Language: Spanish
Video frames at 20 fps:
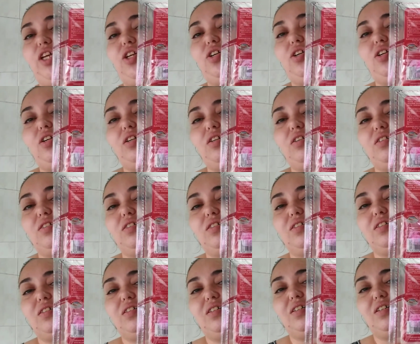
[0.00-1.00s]
de york,
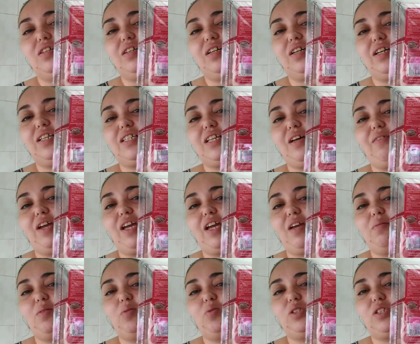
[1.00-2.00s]
que sabéis
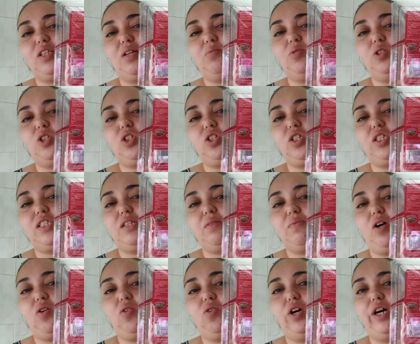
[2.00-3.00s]
que me gusta mucho, este
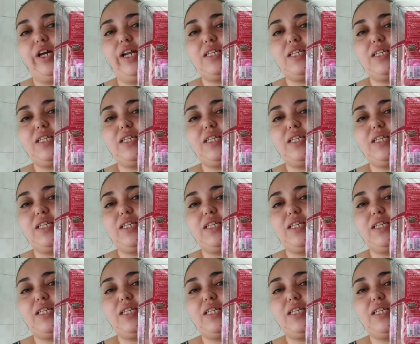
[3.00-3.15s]
bajo en